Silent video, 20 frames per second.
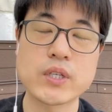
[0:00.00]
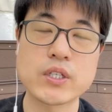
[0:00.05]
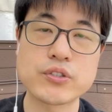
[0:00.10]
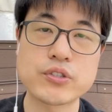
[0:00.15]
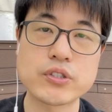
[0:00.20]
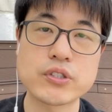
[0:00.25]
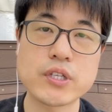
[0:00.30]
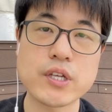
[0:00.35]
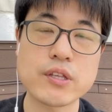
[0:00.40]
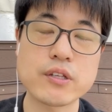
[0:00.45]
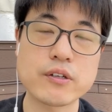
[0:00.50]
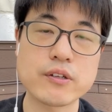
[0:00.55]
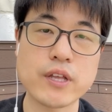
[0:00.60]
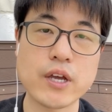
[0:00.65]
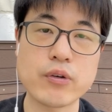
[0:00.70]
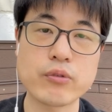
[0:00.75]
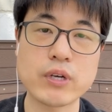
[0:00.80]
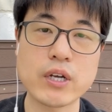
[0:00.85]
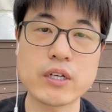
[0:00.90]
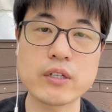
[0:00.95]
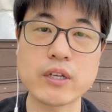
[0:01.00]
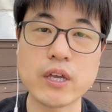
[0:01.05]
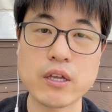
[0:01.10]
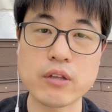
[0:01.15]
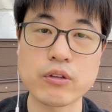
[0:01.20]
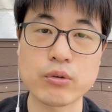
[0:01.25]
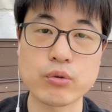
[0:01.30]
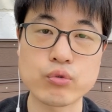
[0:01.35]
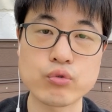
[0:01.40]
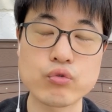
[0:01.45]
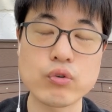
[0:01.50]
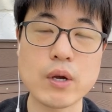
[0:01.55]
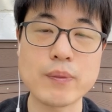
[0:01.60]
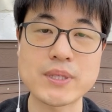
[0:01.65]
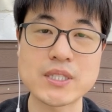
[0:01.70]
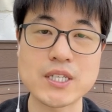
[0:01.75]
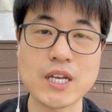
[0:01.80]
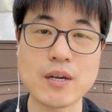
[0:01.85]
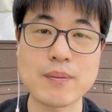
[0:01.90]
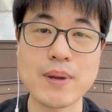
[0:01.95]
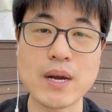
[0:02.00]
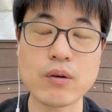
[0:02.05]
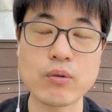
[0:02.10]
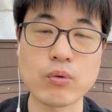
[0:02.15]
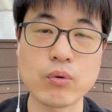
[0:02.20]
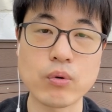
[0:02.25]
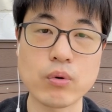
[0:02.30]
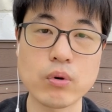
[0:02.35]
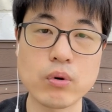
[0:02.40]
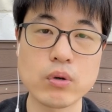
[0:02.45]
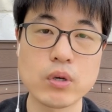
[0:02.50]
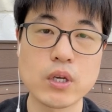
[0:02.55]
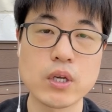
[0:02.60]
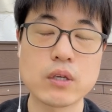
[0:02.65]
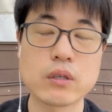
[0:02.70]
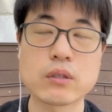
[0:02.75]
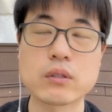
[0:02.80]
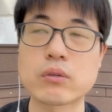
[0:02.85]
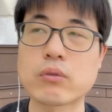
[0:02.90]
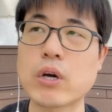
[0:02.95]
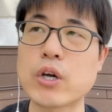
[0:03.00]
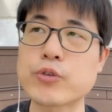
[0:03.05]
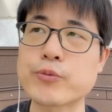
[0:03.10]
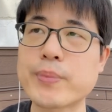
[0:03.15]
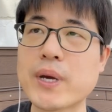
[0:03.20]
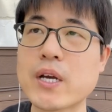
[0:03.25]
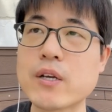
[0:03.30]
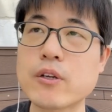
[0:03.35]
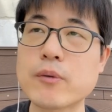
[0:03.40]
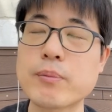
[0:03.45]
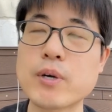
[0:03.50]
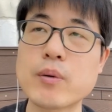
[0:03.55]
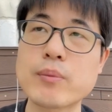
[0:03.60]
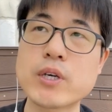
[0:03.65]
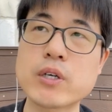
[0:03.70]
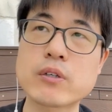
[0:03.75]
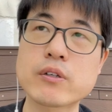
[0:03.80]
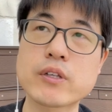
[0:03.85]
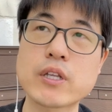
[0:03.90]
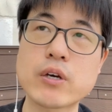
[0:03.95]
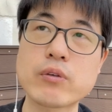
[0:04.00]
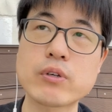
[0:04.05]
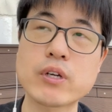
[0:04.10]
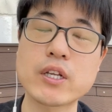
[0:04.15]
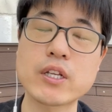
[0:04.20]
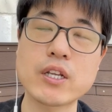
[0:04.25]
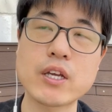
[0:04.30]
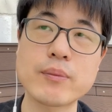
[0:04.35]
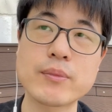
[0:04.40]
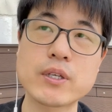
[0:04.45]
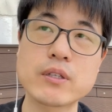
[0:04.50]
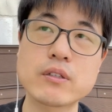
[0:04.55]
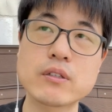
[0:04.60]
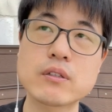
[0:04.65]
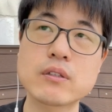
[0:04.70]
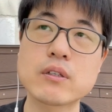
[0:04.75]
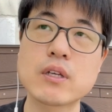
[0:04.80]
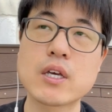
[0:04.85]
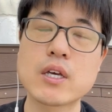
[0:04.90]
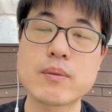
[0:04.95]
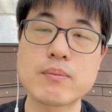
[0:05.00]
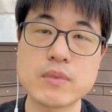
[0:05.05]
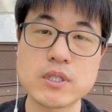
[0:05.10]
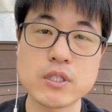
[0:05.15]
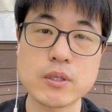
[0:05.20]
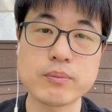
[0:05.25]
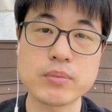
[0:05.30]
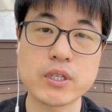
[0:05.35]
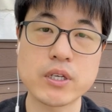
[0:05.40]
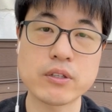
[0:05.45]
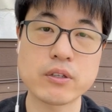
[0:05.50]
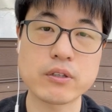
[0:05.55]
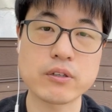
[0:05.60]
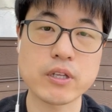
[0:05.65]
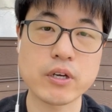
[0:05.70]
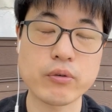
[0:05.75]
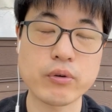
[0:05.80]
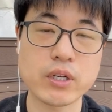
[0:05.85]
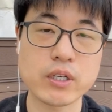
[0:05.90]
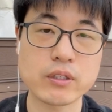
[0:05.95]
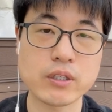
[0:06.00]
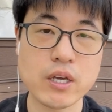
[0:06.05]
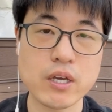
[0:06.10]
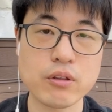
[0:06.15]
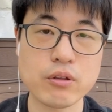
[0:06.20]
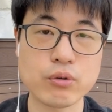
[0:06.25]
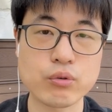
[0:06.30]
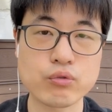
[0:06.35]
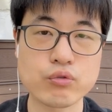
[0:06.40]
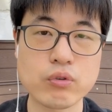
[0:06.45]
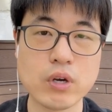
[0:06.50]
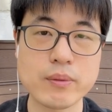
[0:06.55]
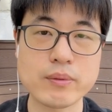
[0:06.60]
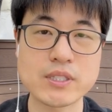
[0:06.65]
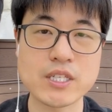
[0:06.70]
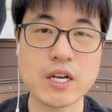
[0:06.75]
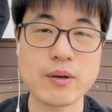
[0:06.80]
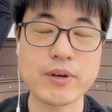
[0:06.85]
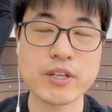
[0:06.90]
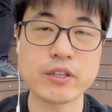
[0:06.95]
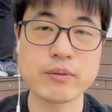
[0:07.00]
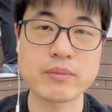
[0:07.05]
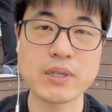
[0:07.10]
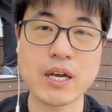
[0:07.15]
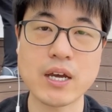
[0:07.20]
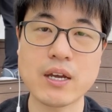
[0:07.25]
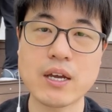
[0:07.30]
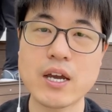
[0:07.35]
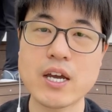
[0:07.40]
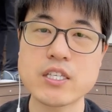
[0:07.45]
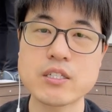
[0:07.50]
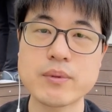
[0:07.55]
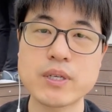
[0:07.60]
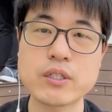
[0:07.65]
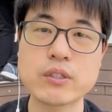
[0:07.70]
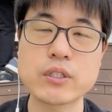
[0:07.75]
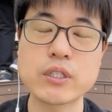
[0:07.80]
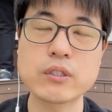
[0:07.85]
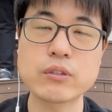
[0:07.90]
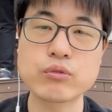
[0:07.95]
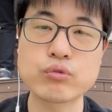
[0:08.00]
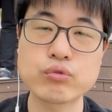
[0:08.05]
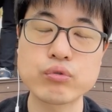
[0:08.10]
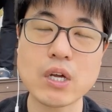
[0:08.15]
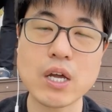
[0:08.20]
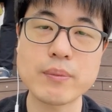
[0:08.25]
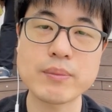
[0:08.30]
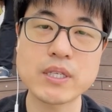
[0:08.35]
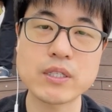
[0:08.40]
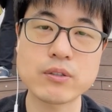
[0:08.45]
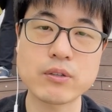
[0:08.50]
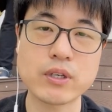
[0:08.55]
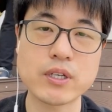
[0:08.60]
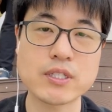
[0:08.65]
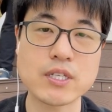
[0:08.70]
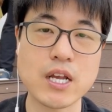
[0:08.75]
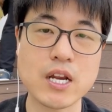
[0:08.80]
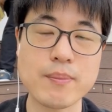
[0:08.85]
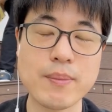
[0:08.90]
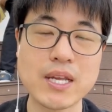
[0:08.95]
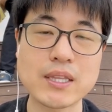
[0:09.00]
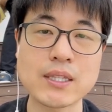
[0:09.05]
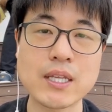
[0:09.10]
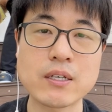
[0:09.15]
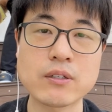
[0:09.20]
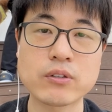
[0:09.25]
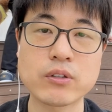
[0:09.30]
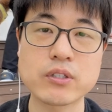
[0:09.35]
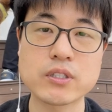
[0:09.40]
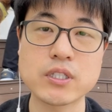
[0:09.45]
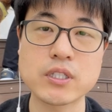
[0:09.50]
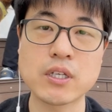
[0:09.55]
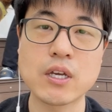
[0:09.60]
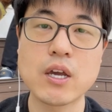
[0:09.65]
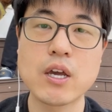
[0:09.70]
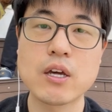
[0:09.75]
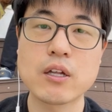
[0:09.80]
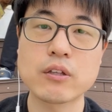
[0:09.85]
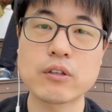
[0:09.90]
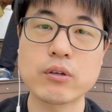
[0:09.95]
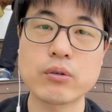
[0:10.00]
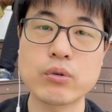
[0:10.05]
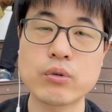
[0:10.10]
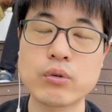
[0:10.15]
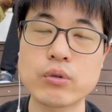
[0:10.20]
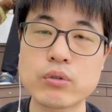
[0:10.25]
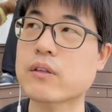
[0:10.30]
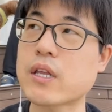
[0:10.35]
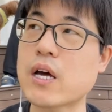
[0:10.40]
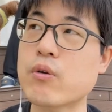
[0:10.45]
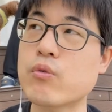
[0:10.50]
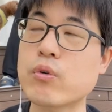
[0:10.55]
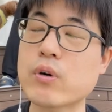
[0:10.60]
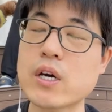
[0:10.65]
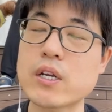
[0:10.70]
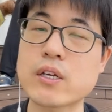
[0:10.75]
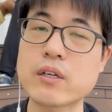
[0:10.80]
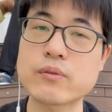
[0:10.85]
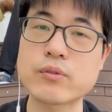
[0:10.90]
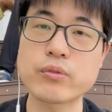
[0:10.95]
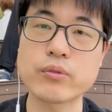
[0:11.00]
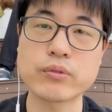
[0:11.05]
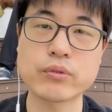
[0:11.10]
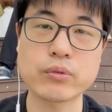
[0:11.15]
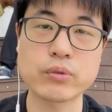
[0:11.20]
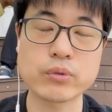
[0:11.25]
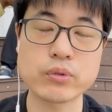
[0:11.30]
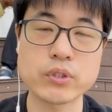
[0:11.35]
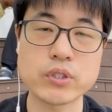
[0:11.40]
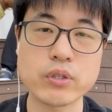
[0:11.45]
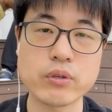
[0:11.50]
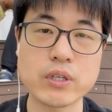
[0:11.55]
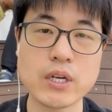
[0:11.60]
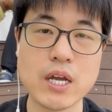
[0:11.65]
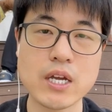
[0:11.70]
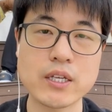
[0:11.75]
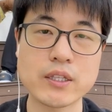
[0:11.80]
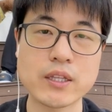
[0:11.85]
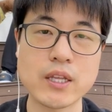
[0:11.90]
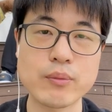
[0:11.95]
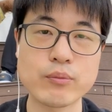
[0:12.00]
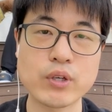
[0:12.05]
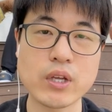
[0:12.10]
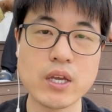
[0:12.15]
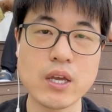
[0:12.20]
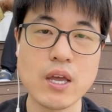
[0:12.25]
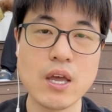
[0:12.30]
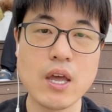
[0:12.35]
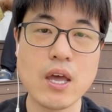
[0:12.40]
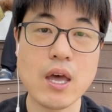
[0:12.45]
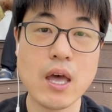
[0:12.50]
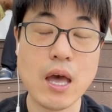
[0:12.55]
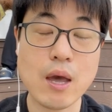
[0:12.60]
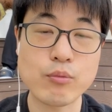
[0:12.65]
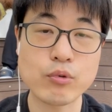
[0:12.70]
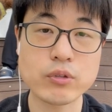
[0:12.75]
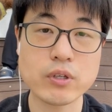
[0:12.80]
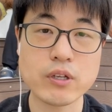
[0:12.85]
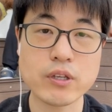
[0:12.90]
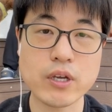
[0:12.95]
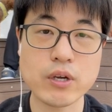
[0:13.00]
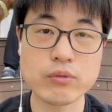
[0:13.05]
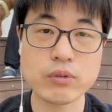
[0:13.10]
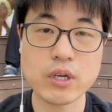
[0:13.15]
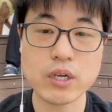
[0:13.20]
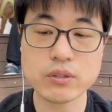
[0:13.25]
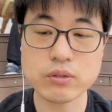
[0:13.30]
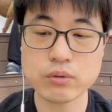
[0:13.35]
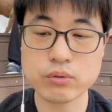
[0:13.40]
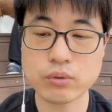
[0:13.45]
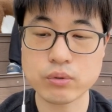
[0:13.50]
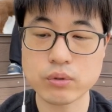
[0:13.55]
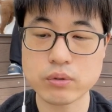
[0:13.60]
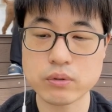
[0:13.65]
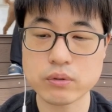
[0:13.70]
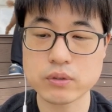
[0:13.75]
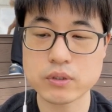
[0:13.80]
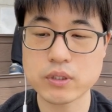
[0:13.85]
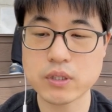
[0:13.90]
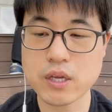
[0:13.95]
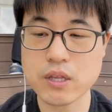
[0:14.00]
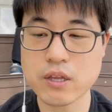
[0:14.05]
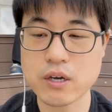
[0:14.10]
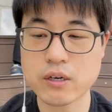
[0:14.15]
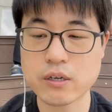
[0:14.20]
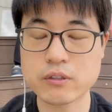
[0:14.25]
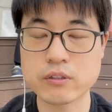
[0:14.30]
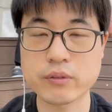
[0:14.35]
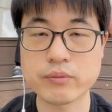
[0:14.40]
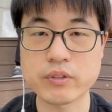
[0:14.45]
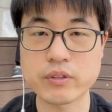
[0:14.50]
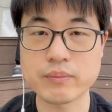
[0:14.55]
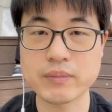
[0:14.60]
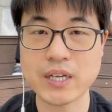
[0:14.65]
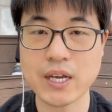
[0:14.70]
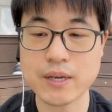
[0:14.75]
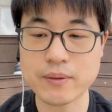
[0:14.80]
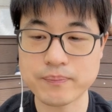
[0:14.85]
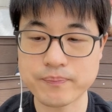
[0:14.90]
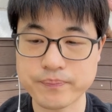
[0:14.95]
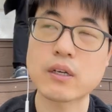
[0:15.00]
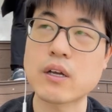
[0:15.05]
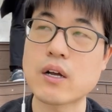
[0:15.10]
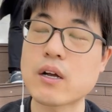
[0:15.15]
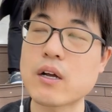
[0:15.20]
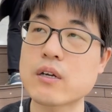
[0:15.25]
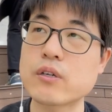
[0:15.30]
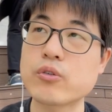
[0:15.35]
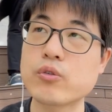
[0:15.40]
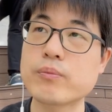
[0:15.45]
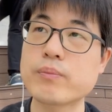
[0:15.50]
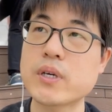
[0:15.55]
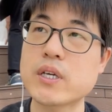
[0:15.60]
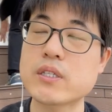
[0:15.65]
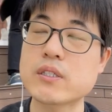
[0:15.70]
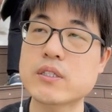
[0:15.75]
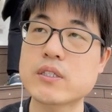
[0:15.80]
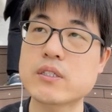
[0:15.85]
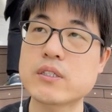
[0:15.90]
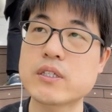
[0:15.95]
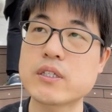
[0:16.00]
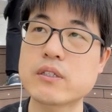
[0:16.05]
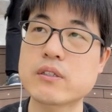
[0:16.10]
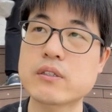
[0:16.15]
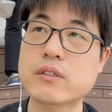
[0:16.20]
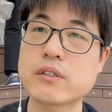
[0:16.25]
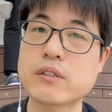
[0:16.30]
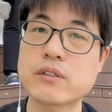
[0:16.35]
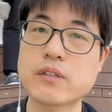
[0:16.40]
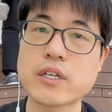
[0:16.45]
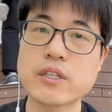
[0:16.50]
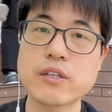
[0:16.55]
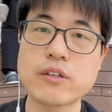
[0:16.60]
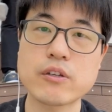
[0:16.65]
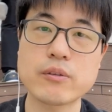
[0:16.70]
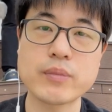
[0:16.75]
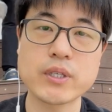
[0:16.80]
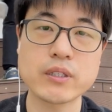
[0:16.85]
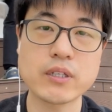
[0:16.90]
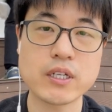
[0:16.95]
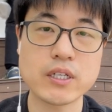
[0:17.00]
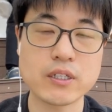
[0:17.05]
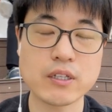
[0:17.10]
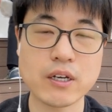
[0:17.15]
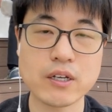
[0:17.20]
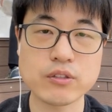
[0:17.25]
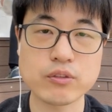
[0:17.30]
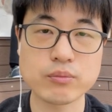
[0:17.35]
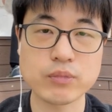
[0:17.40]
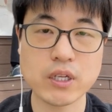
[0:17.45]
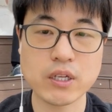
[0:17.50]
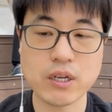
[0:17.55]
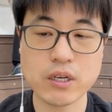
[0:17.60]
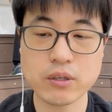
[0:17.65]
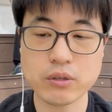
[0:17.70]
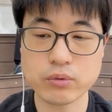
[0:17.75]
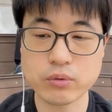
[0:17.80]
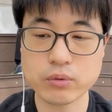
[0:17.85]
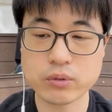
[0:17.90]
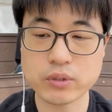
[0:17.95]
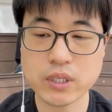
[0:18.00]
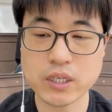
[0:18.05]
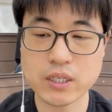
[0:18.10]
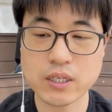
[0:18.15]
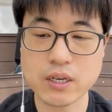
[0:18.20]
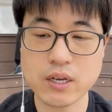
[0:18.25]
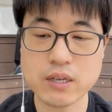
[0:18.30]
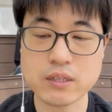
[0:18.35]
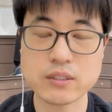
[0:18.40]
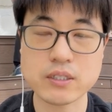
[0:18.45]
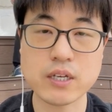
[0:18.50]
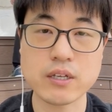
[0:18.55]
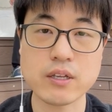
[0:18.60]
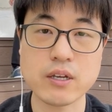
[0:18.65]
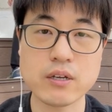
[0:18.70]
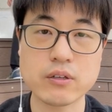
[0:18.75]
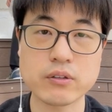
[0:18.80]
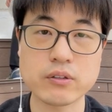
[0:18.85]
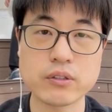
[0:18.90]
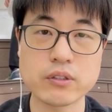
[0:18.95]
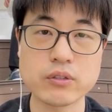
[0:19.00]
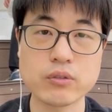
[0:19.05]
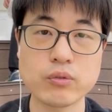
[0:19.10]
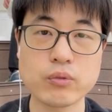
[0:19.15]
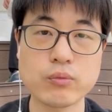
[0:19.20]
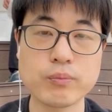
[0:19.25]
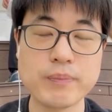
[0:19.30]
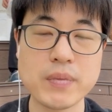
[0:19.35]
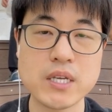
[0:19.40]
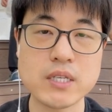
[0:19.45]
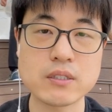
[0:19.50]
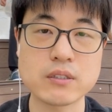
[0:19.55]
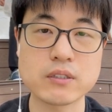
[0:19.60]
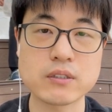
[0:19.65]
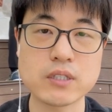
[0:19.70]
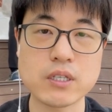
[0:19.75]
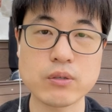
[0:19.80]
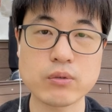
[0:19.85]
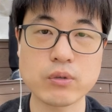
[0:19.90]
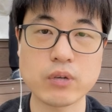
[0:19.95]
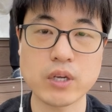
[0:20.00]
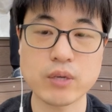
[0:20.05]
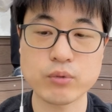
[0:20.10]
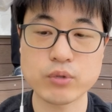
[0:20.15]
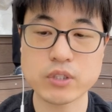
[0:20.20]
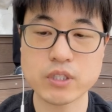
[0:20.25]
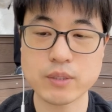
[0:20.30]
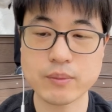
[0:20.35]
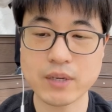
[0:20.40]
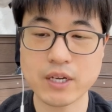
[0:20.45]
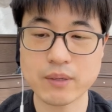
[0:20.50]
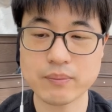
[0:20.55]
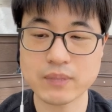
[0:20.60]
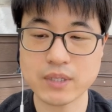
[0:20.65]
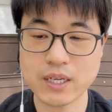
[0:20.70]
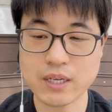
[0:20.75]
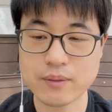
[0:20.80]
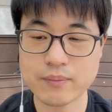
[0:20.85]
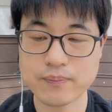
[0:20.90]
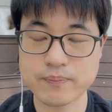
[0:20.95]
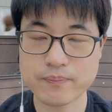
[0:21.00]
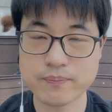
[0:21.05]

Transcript: GCS를 사용을 하는 게 서로 궁합이 잘 맞고 그리고 아두 파일럿 펌웨어를 사용을 한다면은 미션 플래너를 사용하는 게 서로 궁합이 잘 맞습니다 하지만 이런 궁합이 그렇게 잘 맞다는 거지 서로 상호 간에 크로스로도 지원을 하기 때문에 아무거나 사용을 하셔도 크게 상관은 없습니다 각각의 홈페이지 링크를 상세 설명란에다가 전부 다 남겨 놓을 테니까 자세한 것은 홈페이지를 참고를 해보시기 바랍니다